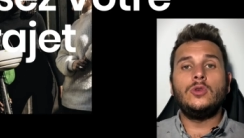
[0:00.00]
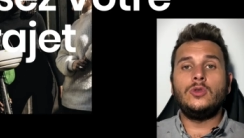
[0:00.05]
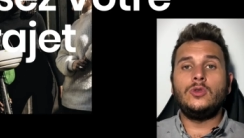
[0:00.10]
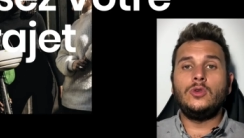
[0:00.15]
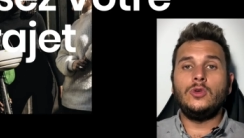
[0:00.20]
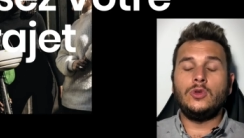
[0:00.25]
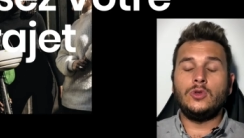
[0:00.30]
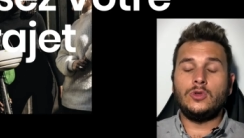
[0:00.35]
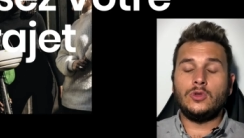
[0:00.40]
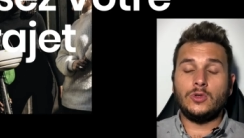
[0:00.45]

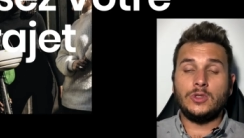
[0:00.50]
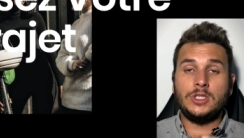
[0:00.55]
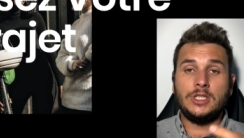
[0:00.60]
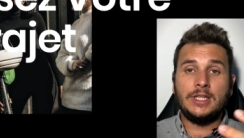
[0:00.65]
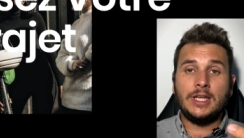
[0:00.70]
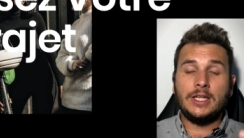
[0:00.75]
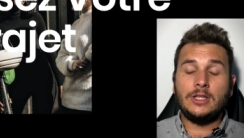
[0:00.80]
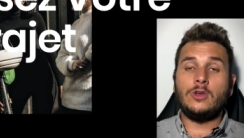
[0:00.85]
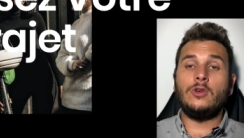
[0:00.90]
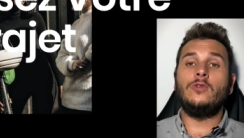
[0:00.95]
de
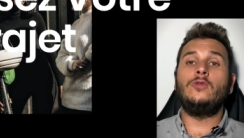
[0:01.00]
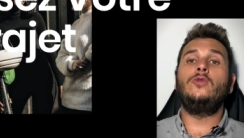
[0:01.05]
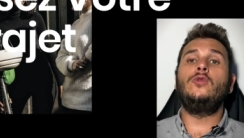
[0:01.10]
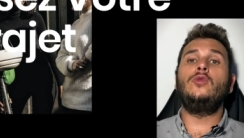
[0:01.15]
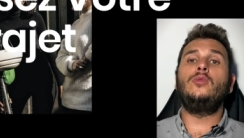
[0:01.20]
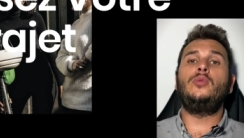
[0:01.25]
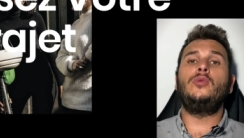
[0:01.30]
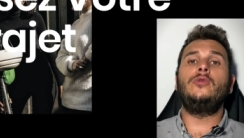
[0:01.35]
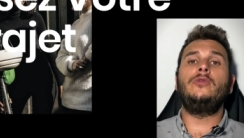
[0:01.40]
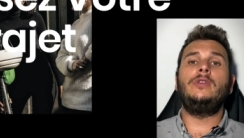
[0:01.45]
trottinettes que vous
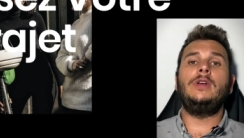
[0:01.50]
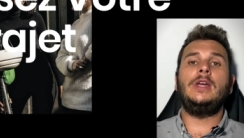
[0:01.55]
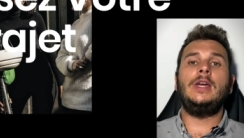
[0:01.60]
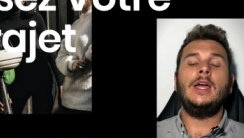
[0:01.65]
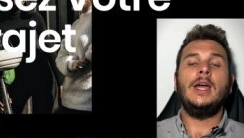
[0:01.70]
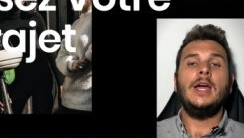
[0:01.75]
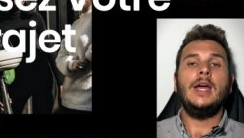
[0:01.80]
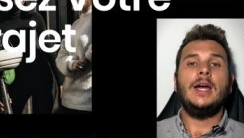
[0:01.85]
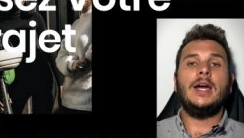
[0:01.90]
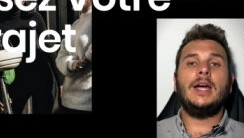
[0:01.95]
pouvez
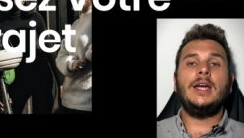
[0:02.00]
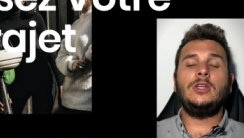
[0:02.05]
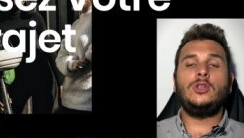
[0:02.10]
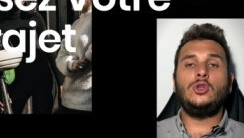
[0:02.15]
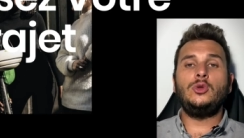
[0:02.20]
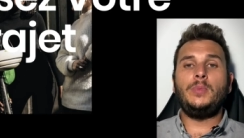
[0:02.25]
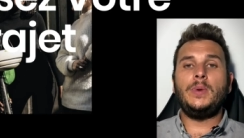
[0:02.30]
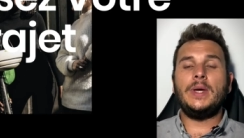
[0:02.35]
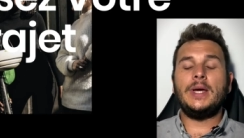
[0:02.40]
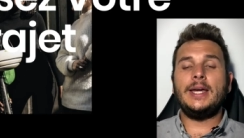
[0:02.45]

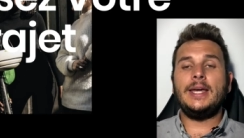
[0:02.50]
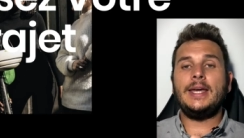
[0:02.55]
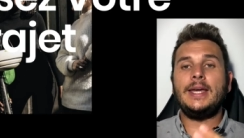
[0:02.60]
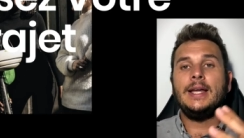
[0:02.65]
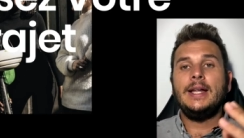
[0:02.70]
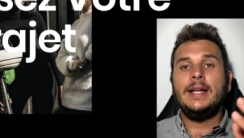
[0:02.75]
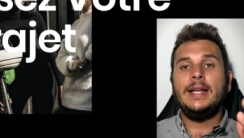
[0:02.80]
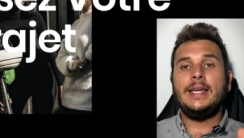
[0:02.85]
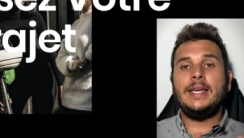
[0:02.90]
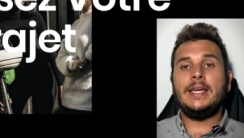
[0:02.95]
récupérer.
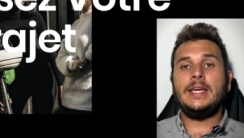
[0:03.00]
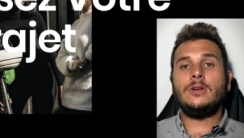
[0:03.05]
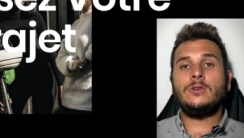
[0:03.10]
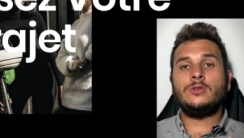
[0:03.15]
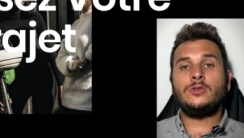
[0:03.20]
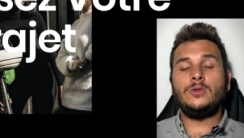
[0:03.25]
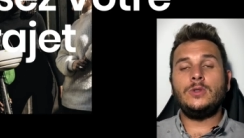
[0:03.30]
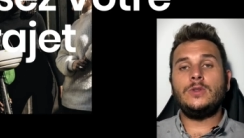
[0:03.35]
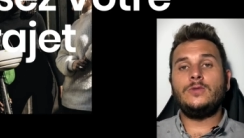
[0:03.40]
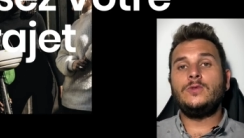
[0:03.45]
Et
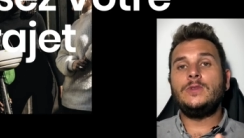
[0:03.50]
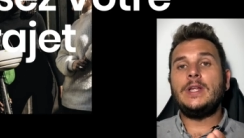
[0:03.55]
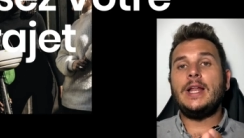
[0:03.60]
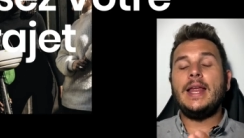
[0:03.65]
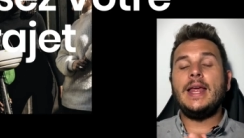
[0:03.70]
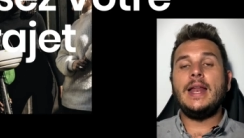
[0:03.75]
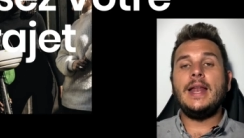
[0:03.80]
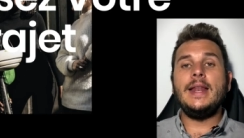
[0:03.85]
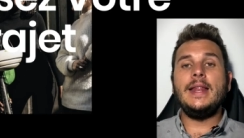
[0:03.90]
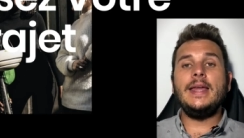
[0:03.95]
ensuite vous
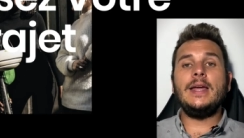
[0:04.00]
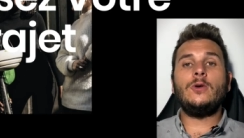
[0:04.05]
allez les